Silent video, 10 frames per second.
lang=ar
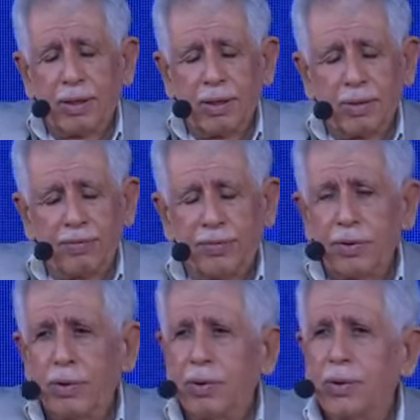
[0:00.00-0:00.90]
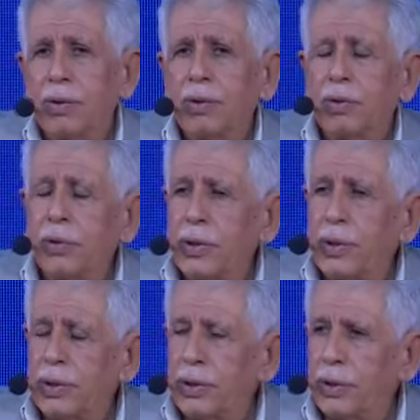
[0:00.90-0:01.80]
في
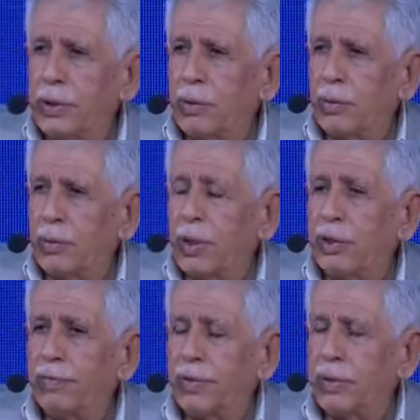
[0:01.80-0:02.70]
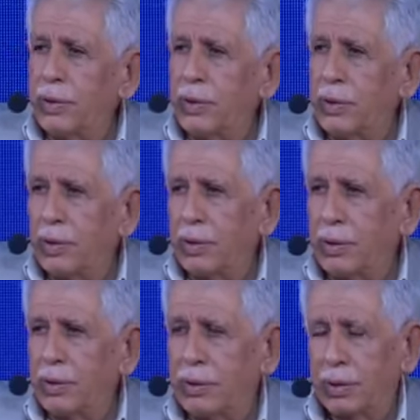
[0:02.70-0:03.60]
رؤيتي ومعرفتي
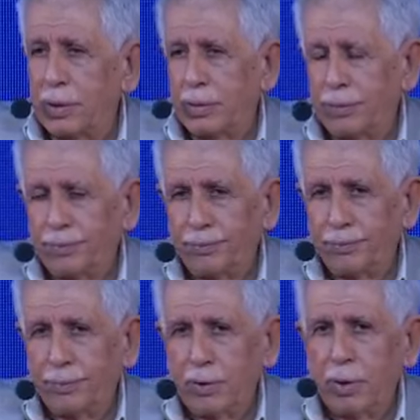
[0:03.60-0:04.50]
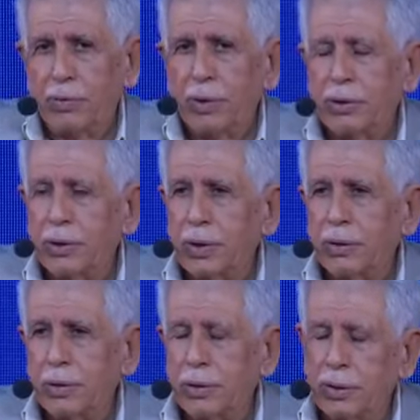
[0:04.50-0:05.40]
للسرد كون
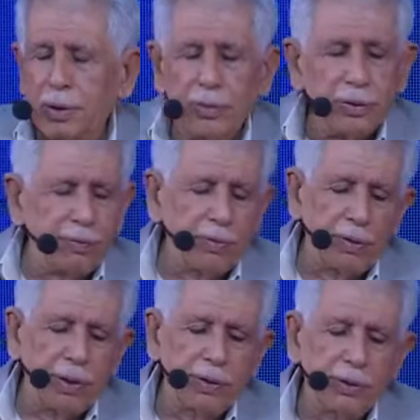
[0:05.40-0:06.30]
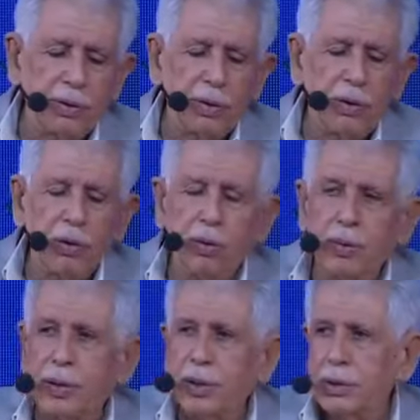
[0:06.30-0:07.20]
السرد كما تفضلت هو
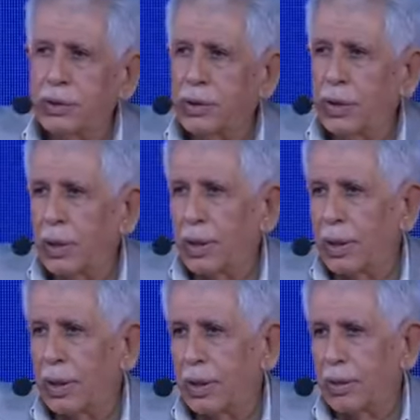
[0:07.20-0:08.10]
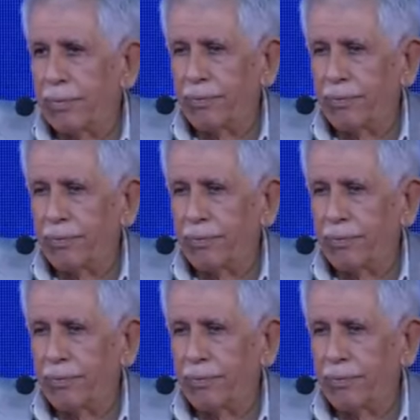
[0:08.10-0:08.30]
مركز العالم